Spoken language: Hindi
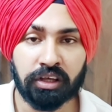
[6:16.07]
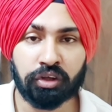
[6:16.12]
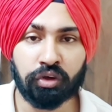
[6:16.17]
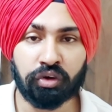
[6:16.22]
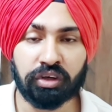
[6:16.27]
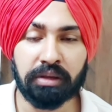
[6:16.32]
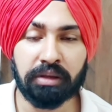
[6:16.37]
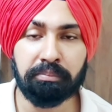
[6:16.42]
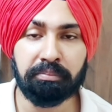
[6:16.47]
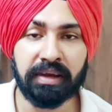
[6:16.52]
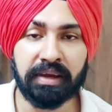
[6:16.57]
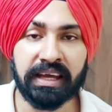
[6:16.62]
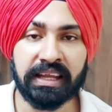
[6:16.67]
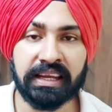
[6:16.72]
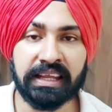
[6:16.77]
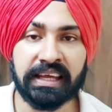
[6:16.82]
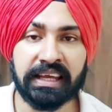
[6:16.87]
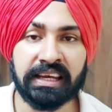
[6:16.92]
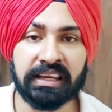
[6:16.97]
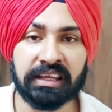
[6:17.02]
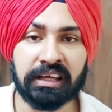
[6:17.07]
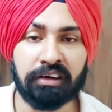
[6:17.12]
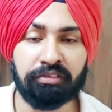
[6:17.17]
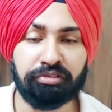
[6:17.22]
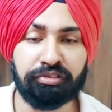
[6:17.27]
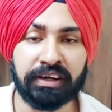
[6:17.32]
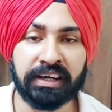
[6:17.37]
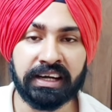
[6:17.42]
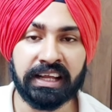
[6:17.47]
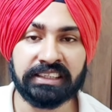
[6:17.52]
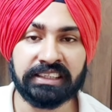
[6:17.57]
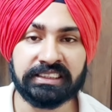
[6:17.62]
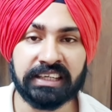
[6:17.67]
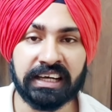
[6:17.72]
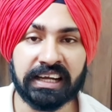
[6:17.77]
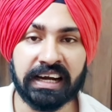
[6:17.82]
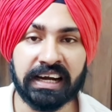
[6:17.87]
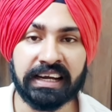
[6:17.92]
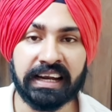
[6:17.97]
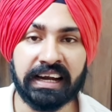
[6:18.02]
क्योंकि मेन इनका फंडा
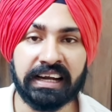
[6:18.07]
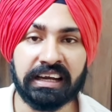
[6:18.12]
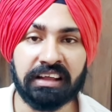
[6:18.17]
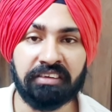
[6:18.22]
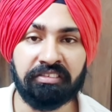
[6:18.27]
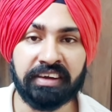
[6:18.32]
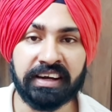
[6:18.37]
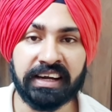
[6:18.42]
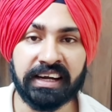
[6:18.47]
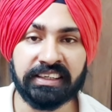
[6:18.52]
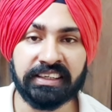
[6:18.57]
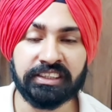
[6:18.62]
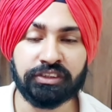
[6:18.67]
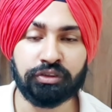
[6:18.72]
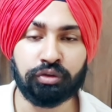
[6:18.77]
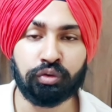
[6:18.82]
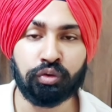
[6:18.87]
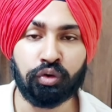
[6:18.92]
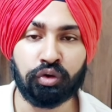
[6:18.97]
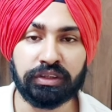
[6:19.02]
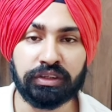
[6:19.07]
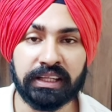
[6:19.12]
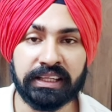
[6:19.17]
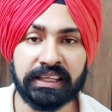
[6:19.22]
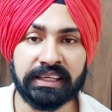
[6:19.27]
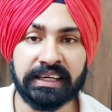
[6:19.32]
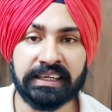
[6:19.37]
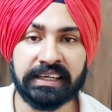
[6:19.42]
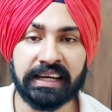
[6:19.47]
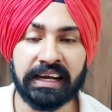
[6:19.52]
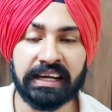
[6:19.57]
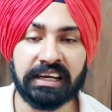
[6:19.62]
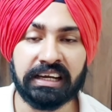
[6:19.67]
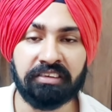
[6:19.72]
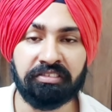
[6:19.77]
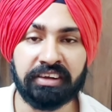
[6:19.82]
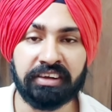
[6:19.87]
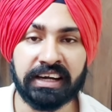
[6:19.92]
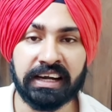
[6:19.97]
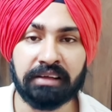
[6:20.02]
सारा डेल्टा वेरिएंट से शुरू होता है कि डेल्टा
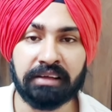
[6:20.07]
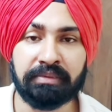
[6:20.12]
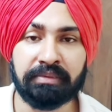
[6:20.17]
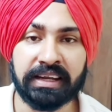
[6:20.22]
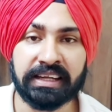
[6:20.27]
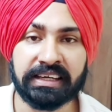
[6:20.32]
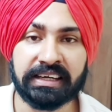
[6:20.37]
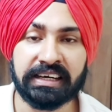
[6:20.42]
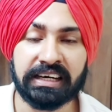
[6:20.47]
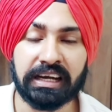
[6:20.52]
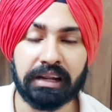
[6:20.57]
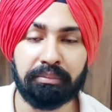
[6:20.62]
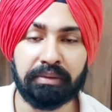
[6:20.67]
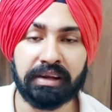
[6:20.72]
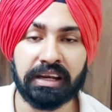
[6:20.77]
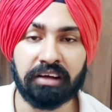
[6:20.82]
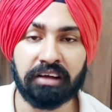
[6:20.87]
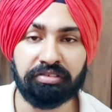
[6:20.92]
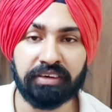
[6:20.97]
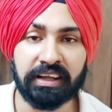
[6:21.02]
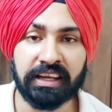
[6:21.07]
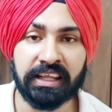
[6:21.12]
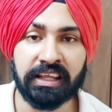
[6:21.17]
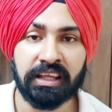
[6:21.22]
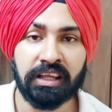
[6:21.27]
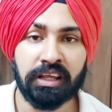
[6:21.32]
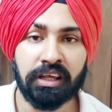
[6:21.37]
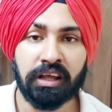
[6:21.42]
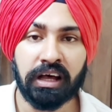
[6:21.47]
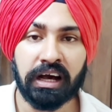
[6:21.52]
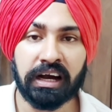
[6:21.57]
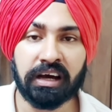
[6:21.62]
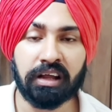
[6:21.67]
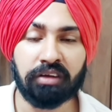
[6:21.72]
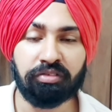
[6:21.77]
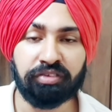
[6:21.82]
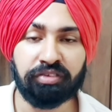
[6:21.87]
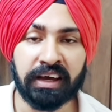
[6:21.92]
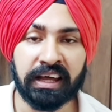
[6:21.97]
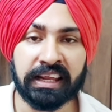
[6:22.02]
वेरिएंट हमारे कंट्री में ना फैले
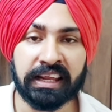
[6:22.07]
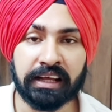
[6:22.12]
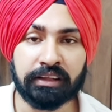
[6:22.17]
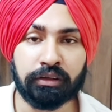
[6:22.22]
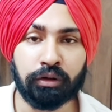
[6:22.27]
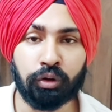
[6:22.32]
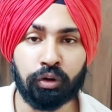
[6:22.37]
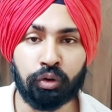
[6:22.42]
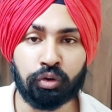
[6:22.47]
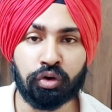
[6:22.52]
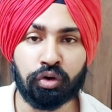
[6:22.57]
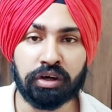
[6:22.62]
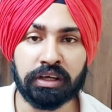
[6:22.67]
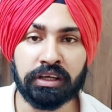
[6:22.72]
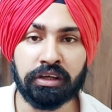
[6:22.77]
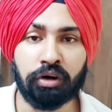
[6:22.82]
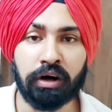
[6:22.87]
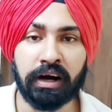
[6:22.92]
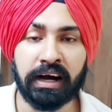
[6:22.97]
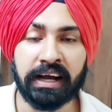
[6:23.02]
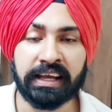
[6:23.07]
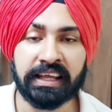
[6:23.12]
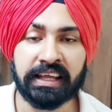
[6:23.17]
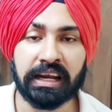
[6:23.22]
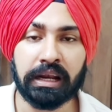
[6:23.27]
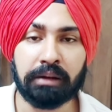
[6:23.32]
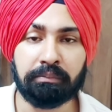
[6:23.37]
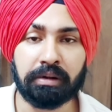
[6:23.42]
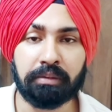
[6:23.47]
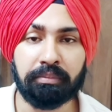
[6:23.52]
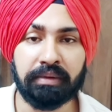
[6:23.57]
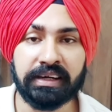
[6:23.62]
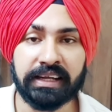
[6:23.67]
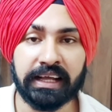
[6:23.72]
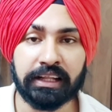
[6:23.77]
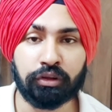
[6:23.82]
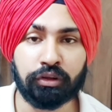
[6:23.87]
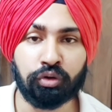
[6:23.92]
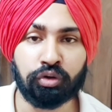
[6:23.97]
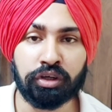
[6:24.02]
अगर फैल गया तो लोगों की हायर नंबर में
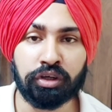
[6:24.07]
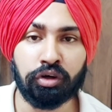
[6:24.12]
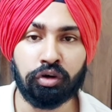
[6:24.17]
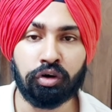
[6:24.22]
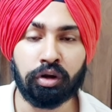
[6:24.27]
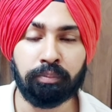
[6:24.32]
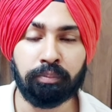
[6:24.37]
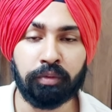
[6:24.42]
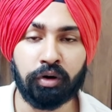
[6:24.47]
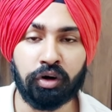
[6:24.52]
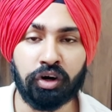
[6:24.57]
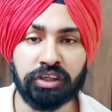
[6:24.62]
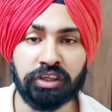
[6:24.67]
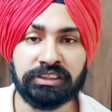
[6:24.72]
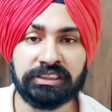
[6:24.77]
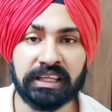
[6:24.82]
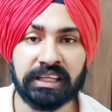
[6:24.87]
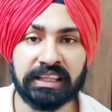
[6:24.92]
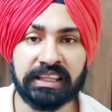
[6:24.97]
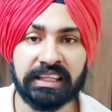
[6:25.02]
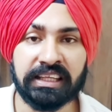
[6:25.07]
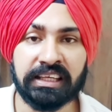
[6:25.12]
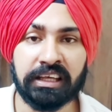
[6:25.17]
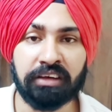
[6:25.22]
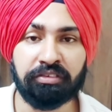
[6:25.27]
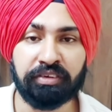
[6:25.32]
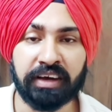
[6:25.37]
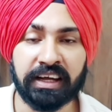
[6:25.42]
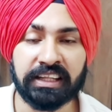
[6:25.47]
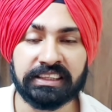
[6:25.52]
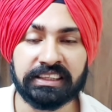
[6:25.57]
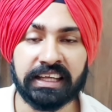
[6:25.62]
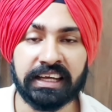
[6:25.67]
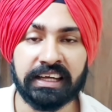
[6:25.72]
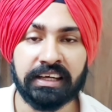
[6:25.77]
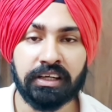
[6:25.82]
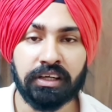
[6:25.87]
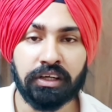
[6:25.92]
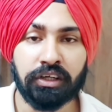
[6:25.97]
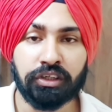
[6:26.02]
डेथ होगी और बहुत जल्दी ये फैलता
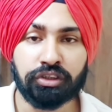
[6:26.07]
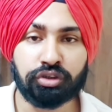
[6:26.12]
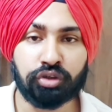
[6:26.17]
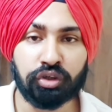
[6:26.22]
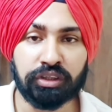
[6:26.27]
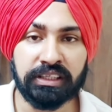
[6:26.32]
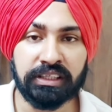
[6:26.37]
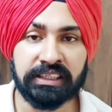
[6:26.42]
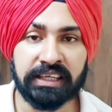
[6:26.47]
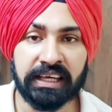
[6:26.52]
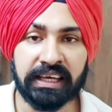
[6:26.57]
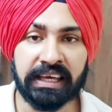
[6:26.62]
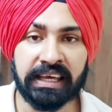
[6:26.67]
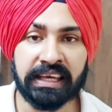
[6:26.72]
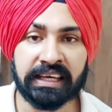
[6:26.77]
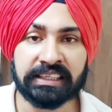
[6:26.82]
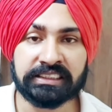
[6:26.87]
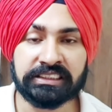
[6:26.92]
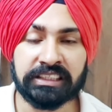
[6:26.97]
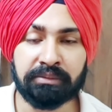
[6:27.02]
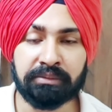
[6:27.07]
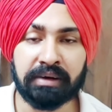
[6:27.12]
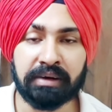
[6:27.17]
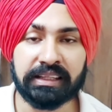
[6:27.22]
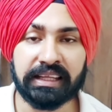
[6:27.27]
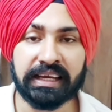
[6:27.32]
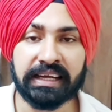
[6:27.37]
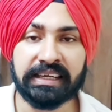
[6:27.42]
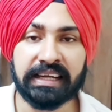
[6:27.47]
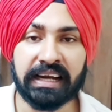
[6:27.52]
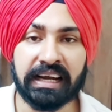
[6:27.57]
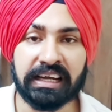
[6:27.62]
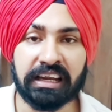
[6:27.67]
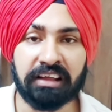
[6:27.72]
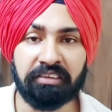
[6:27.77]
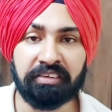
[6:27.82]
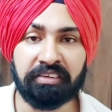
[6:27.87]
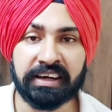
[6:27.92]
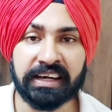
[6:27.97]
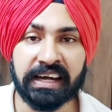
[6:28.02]
है सो जी ये एक अच्छी बात है कि
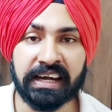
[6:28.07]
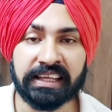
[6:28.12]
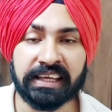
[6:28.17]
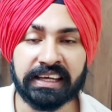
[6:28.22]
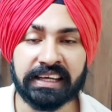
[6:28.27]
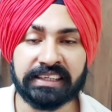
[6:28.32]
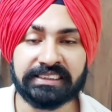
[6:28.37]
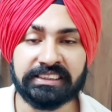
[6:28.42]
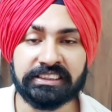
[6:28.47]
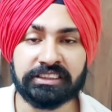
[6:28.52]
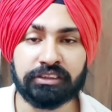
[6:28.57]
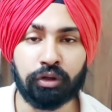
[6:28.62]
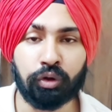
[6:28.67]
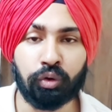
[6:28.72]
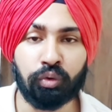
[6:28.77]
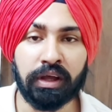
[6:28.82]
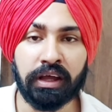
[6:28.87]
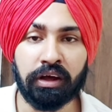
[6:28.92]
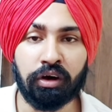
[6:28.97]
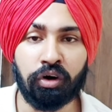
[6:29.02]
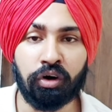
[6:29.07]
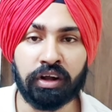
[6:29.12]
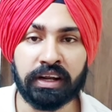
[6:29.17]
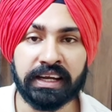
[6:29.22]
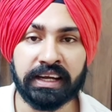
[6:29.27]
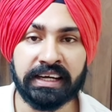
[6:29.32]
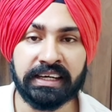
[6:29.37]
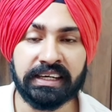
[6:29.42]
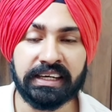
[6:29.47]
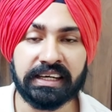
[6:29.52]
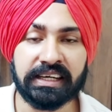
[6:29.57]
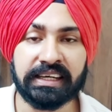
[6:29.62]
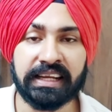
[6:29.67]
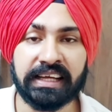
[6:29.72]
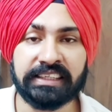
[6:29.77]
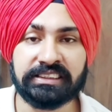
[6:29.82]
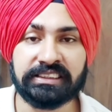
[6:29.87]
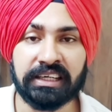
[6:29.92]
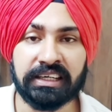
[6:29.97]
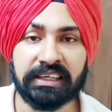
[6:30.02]
डेल्टा वेरिएंट के केसेस लो हैं और
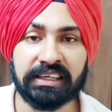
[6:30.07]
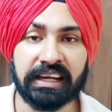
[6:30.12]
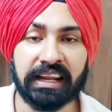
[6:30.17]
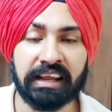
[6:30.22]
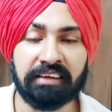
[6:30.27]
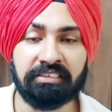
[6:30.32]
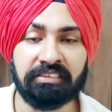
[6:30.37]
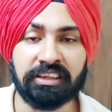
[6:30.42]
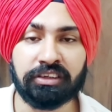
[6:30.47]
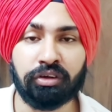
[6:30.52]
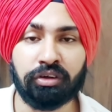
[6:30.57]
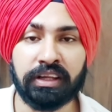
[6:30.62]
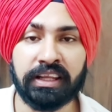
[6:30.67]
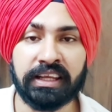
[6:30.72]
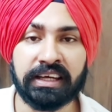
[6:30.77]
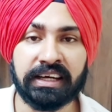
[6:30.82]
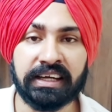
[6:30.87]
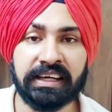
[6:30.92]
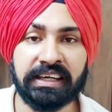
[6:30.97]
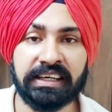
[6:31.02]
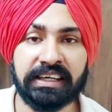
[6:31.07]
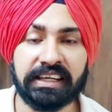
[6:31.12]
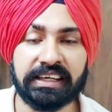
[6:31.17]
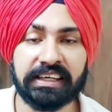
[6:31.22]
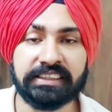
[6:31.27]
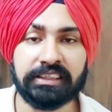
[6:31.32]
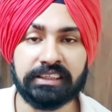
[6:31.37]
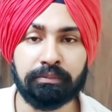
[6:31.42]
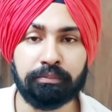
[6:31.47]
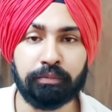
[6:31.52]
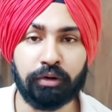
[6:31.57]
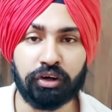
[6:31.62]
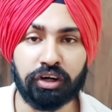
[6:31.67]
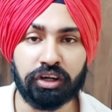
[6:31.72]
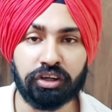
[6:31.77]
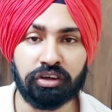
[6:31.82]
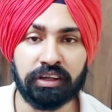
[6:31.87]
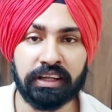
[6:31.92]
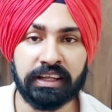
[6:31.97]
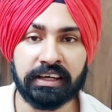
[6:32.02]
इंटरनेशनल ट्रैवल को लेकर इंटरनेशनल
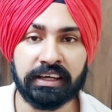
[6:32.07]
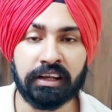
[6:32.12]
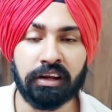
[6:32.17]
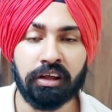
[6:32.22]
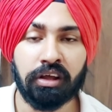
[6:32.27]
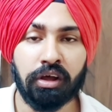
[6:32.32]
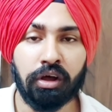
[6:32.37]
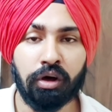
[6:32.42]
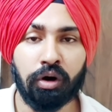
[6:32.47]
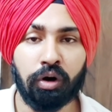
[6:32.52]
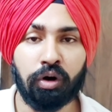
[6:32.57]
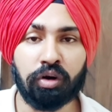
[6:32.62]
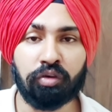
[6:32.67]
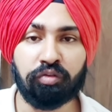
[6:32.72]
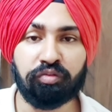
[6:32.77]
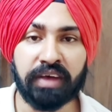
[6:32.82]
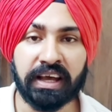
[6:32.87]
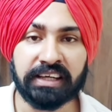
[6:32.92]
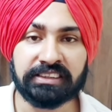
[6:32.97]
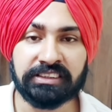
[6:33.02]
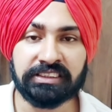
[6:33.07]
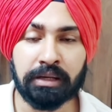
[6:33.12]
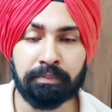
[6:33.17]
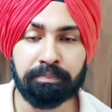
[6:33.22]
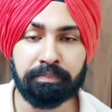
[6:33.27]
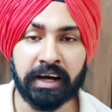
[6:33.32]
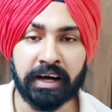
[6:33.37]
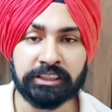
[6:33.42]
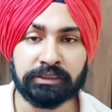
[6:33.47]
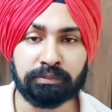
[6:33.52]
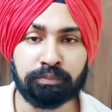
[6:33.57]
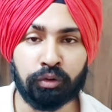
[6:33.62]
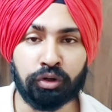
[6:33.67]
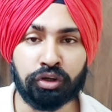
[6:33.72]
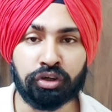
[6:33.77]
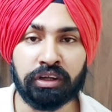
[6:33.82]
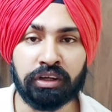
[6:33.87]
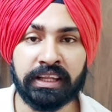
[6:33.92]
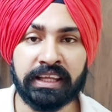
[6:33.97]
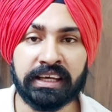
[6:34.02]
बॉर्डर को लेकर और वैक्सीन
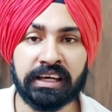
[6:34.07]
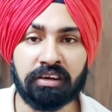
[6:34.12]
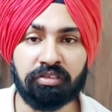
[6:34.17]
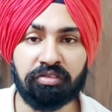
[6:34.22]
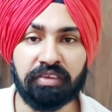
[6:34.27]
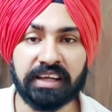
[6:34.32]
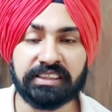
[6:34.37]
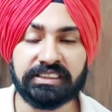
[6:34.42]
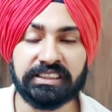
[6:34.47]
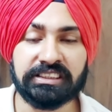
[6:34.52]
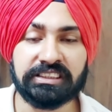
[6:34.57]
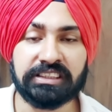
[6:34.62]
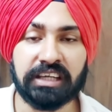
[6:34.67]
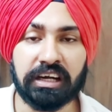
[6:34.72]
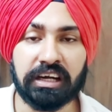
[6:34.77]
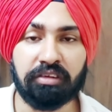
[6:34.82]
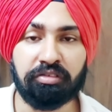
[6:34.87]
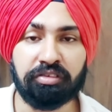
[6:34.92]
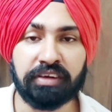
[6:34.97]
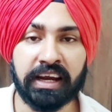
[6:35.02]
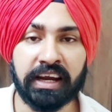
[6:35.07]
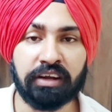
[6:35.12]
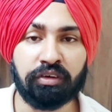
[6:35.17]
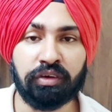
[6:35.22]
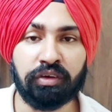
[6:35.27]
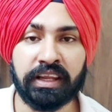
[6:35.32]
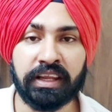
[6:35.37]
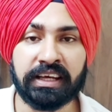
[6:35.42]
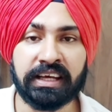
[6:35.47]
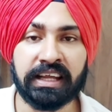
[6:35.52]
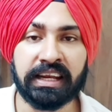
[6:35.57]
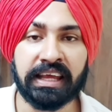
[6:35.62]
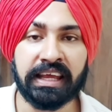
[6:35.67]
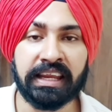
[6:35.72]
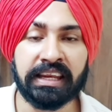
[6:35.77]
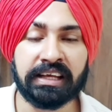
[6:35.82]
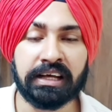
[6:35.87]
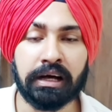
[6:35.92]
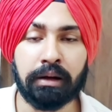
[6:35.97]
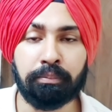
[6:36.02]
पासपोर्ट को लेकर वैक्सीन सर्टिफिकेट को लेकर
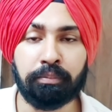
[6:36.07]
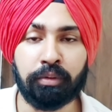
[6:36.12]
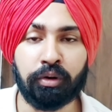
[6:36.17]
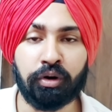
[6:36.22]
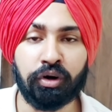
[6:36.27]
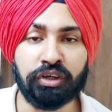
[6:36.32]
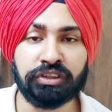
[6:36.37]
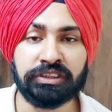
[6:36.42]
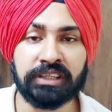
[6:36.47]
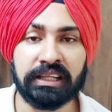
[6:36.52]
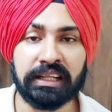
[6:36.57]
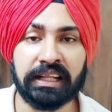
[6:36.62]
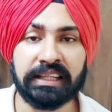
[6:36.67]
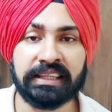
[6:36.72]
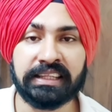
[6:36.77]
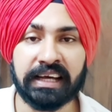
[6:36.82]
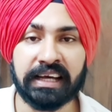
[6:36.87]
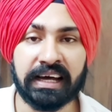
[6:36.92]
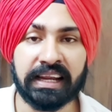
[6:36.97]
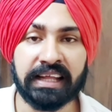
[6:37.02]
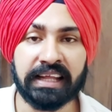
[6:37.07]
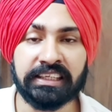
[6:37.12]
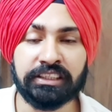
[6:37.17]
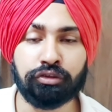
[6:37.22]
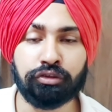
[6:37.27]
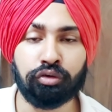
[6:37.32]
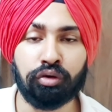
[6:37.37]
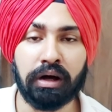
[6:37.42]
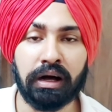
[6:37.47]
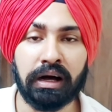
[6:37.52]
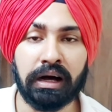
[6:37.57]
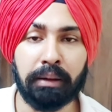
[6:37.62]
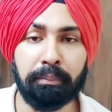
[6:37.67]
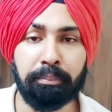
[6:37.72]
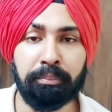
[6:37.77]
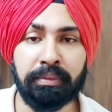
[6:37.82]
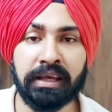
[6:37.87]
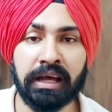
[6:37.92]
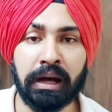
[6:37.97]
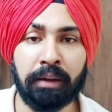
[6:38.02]
इनका बहुत ज़्यादा ध्यान है जी सो
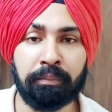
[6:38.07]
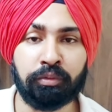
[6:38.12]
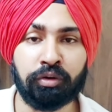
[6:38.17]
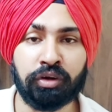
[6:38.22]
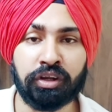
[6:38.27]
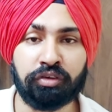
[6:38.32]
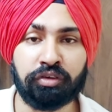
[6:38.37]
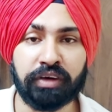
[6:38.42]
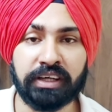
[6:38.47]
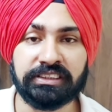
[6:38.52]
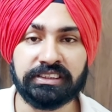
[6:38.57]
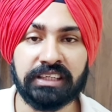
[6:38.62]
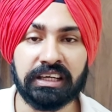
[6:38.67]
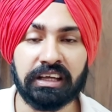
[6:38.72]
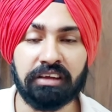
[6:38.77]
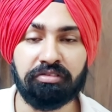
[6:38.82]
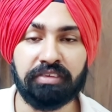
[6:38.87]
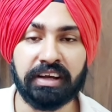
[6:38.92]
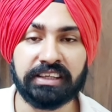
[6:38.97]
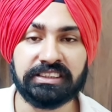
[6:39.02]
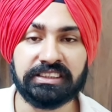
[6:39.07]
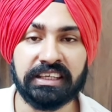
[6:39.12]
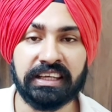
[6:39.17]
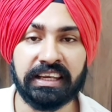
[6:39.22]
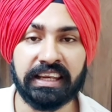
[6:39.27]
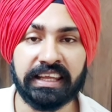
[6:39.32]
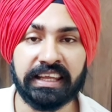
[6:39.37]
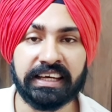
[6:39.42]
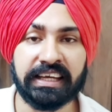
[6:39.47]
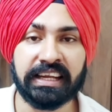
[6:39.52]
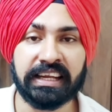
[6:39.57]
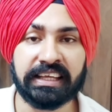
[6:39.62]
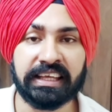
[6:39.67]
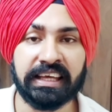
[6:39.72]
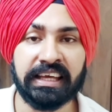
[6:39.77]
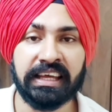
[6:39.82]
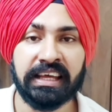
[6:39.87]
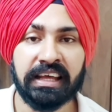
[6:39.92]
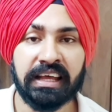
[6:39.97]
आप भी आपको रिक्वेस्ट है कि वैक्सीन लेकर रखें